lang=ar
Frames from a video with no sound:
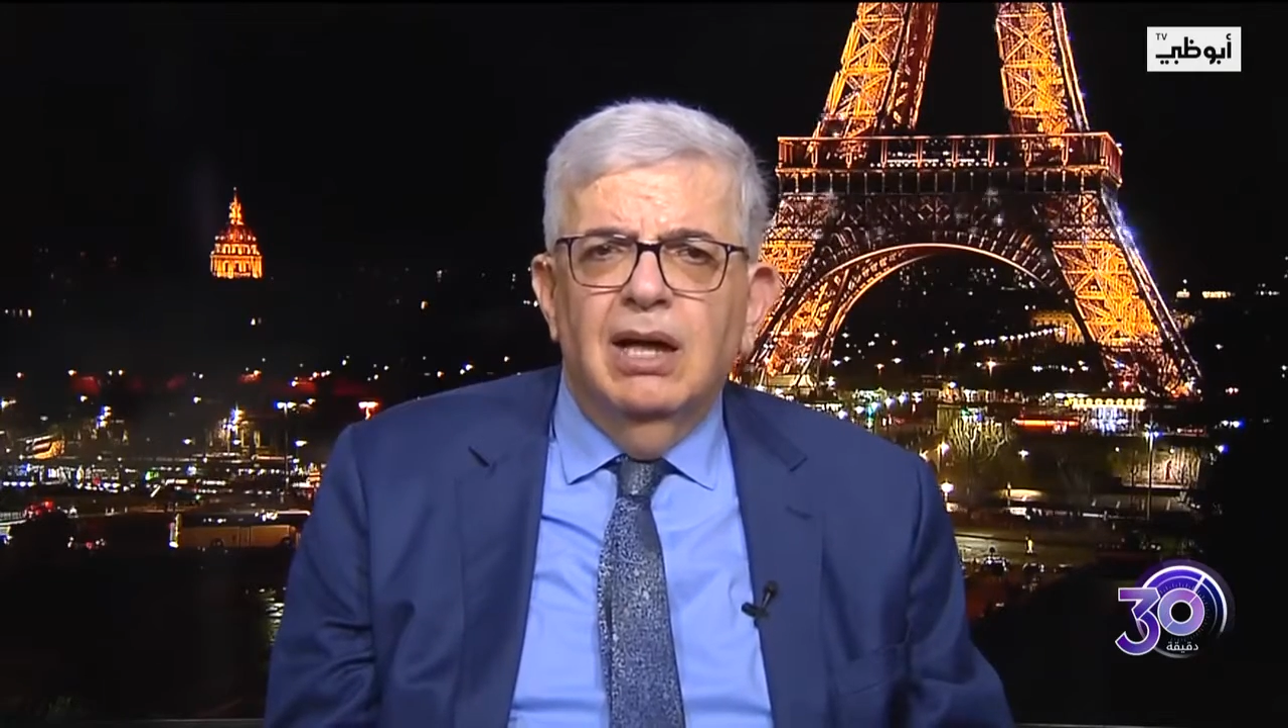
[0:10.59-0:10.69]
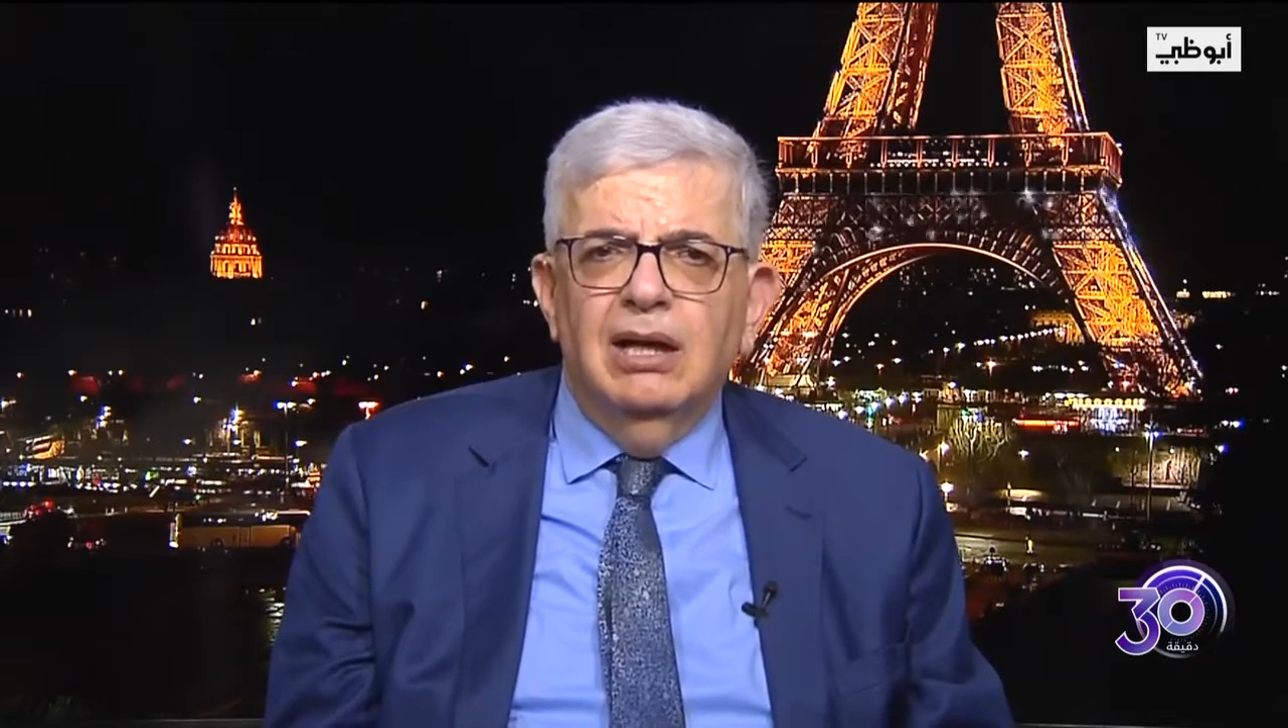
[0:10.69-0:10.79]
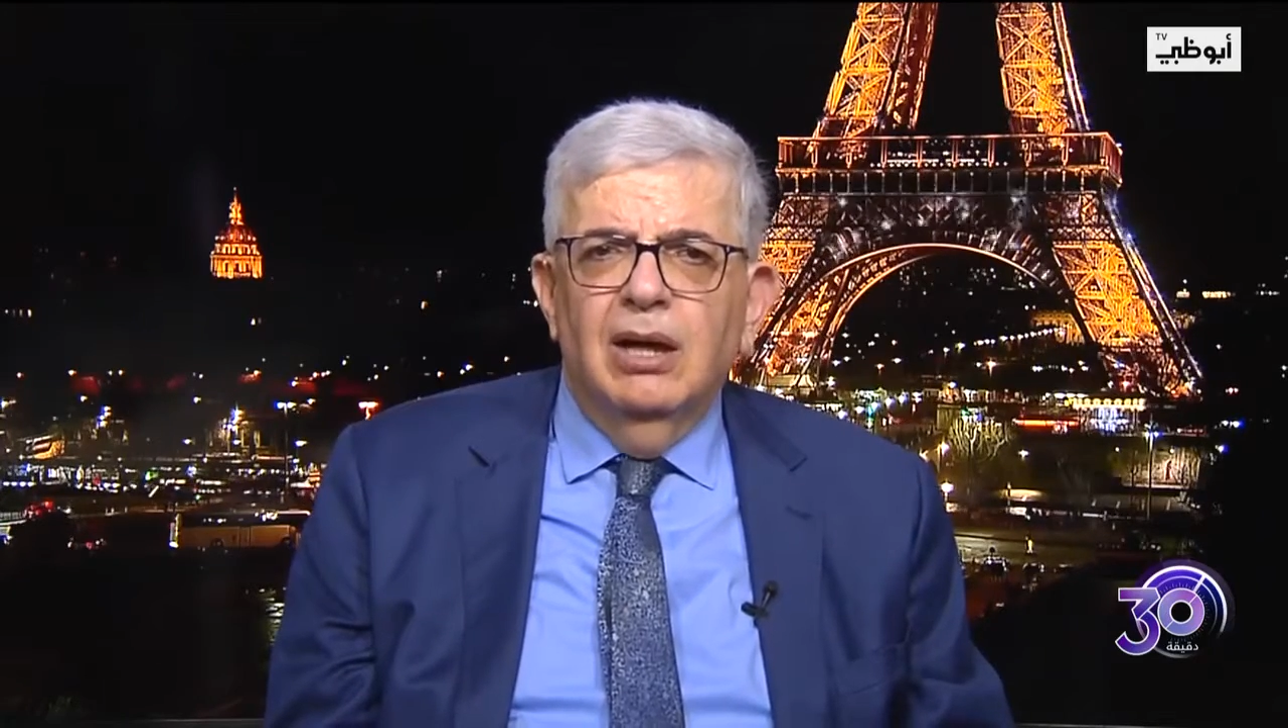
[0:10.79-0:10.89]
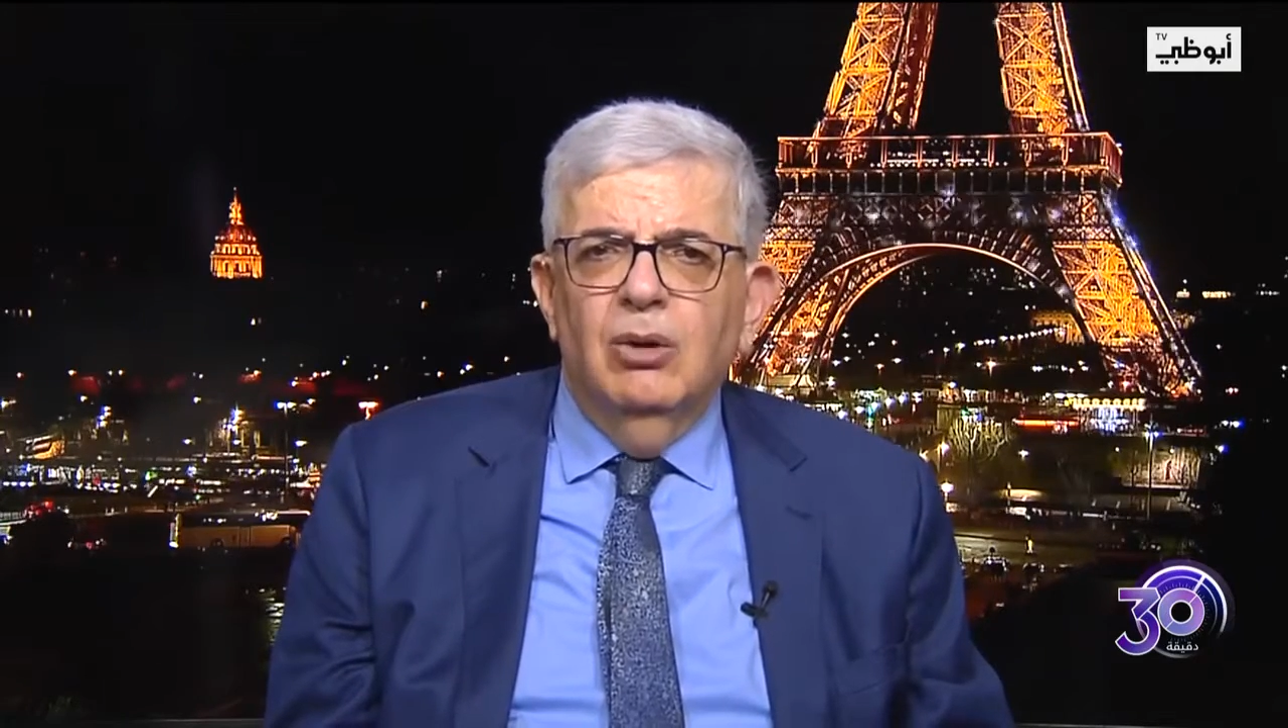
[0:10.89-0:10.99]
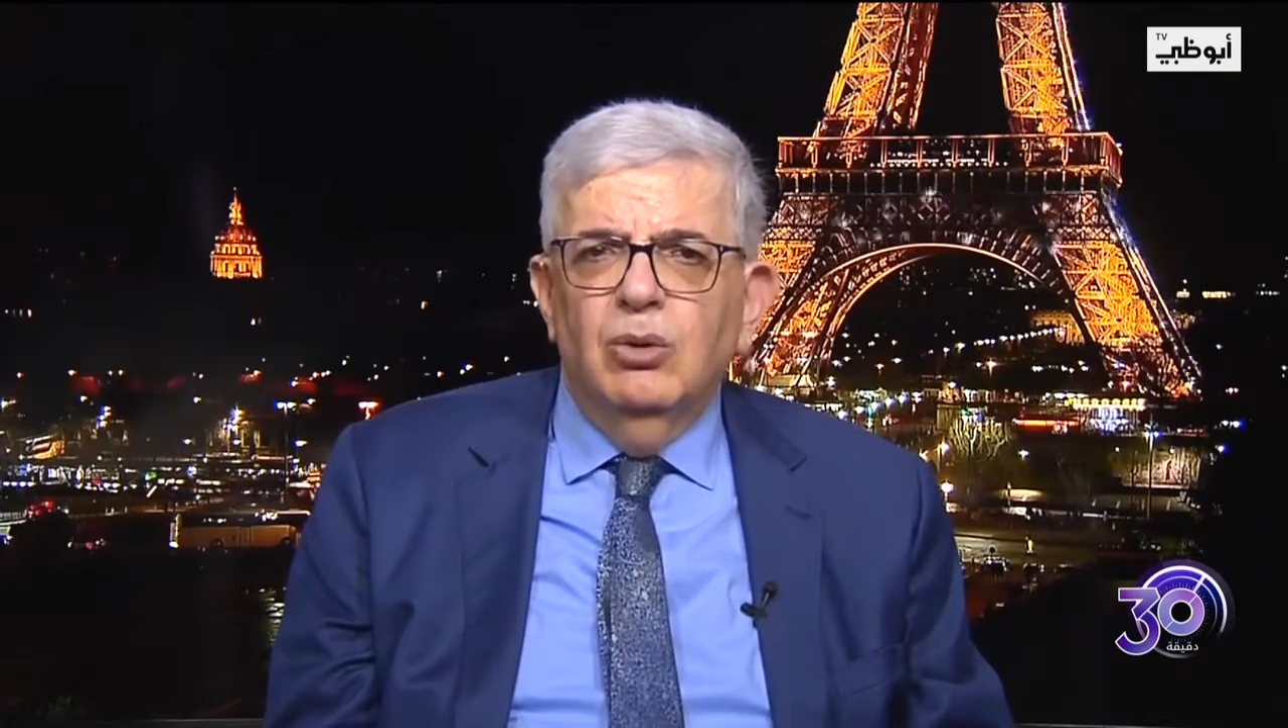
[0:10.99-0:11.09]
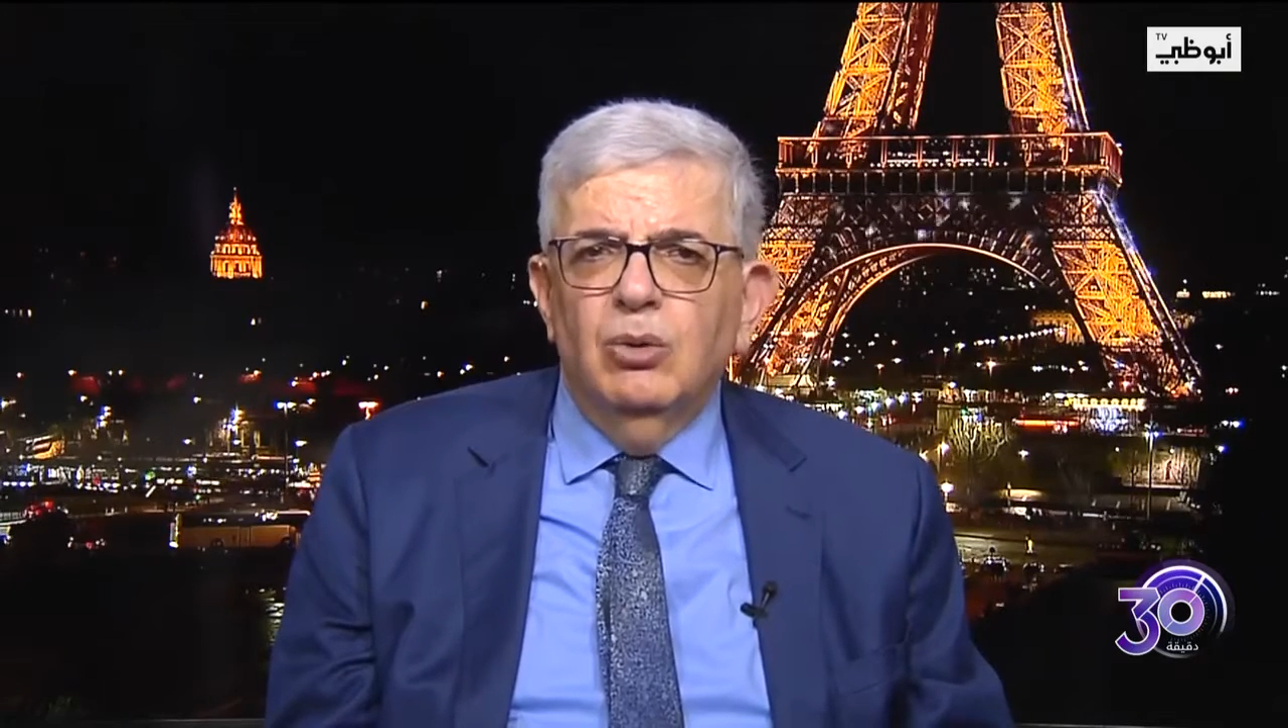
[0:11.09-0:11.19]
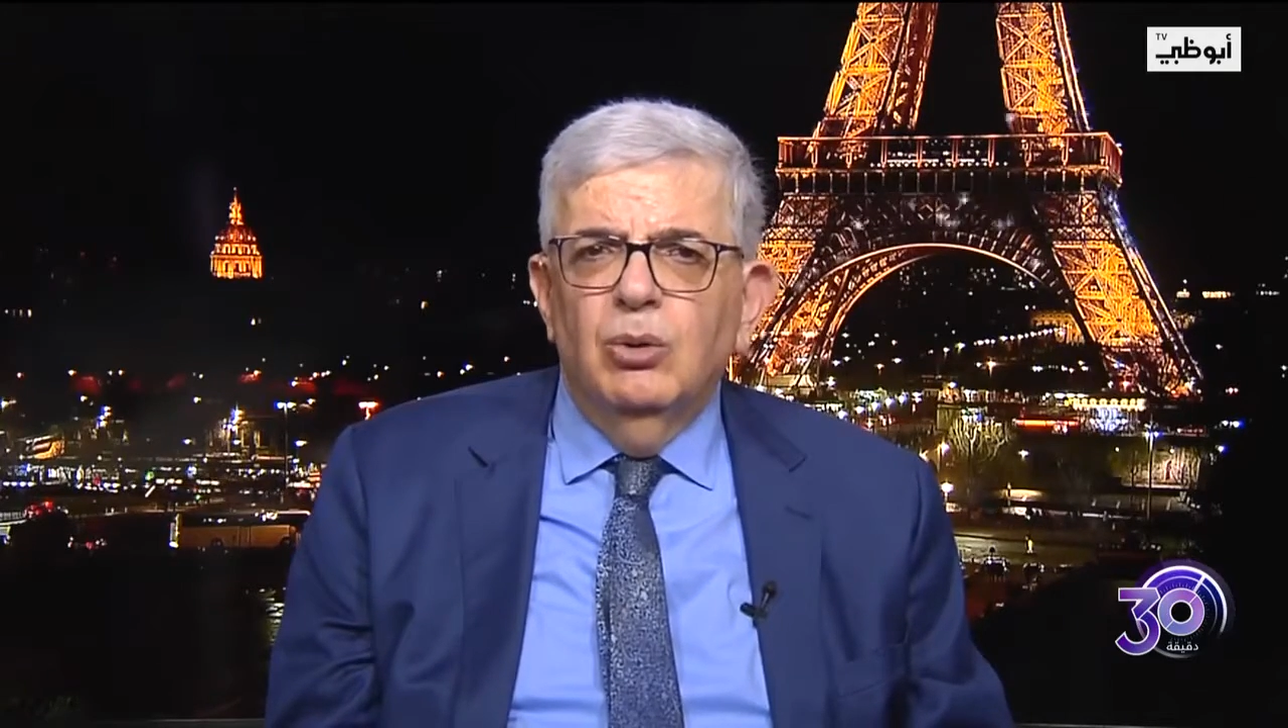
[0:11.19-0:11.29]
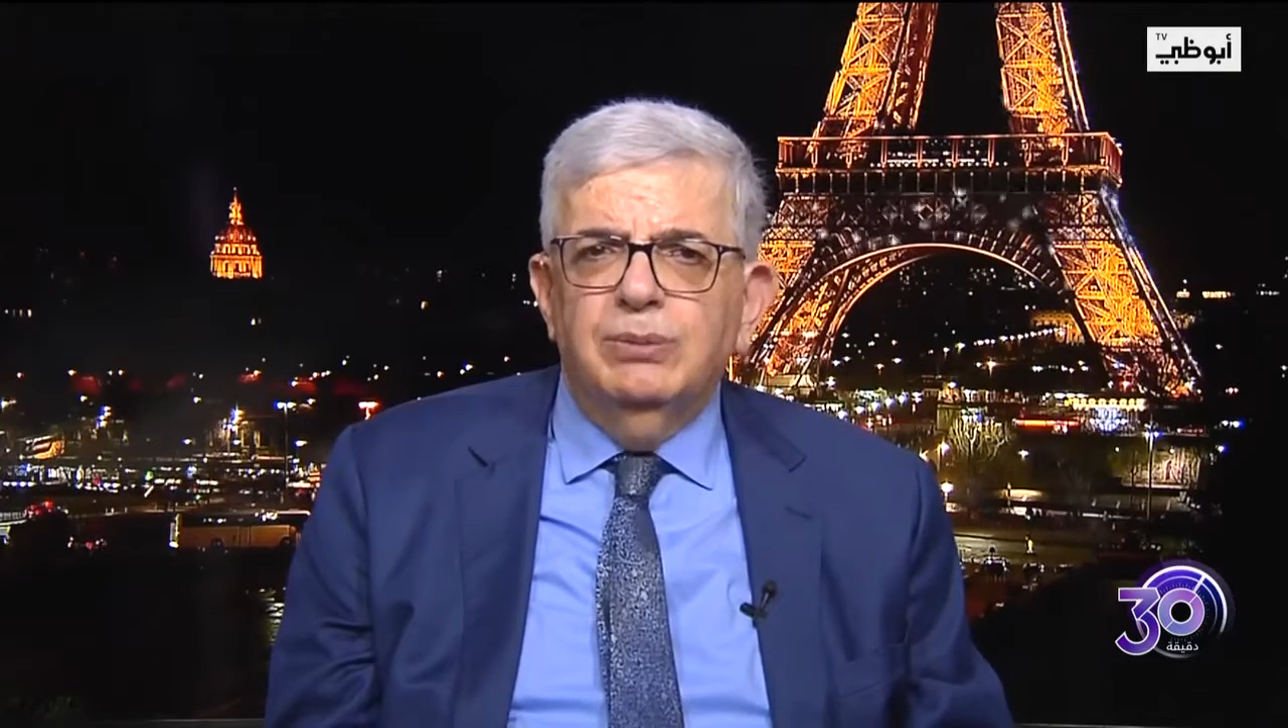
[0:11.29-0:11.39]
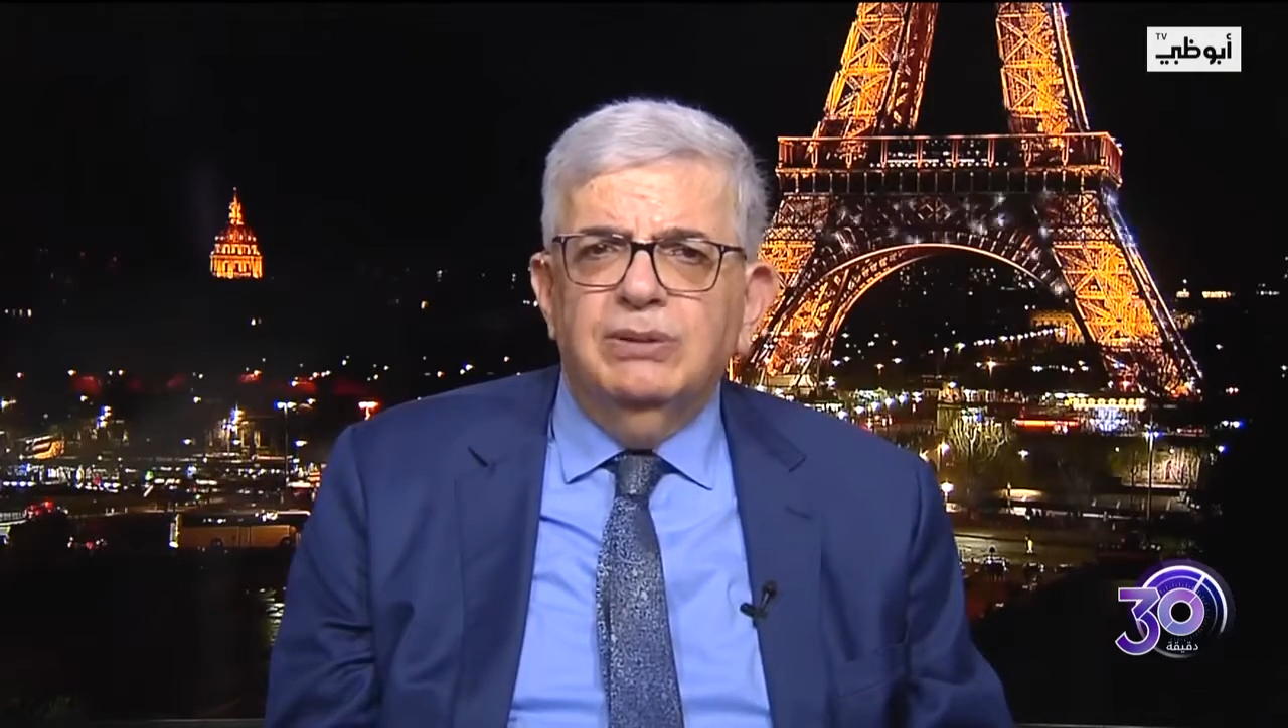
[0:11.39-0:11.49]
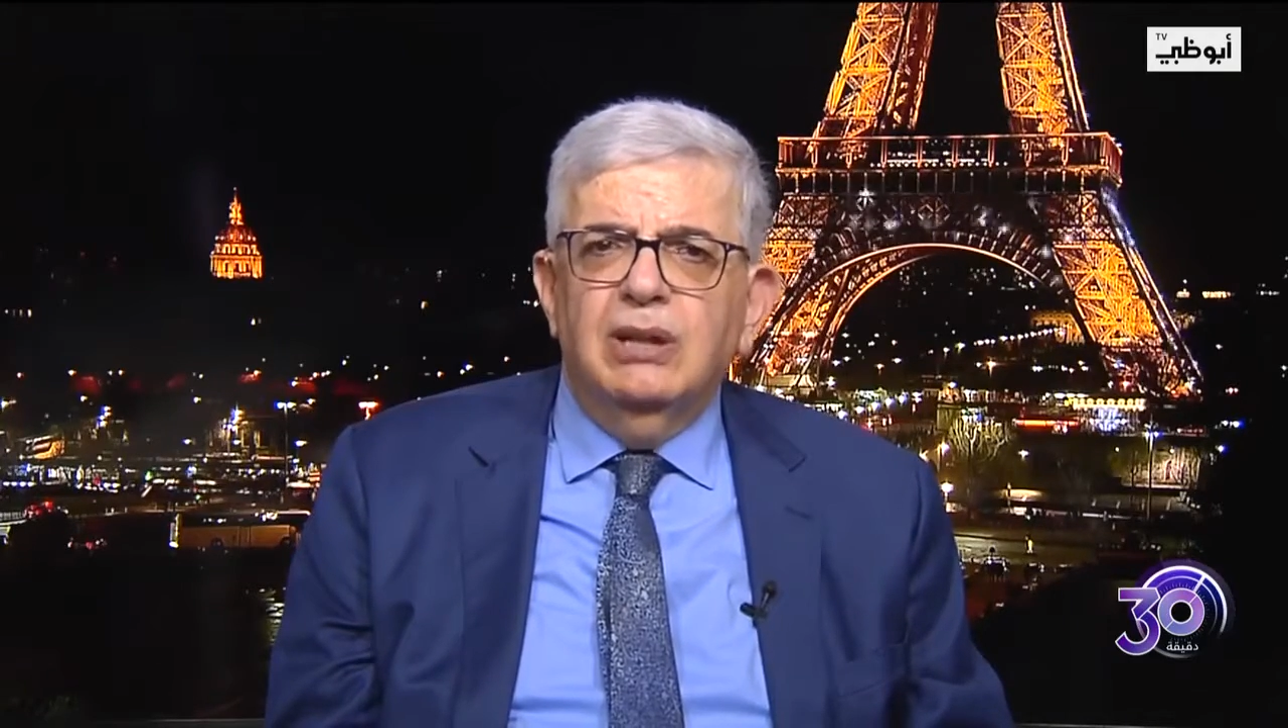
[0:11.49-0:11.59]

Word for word: أن الحروب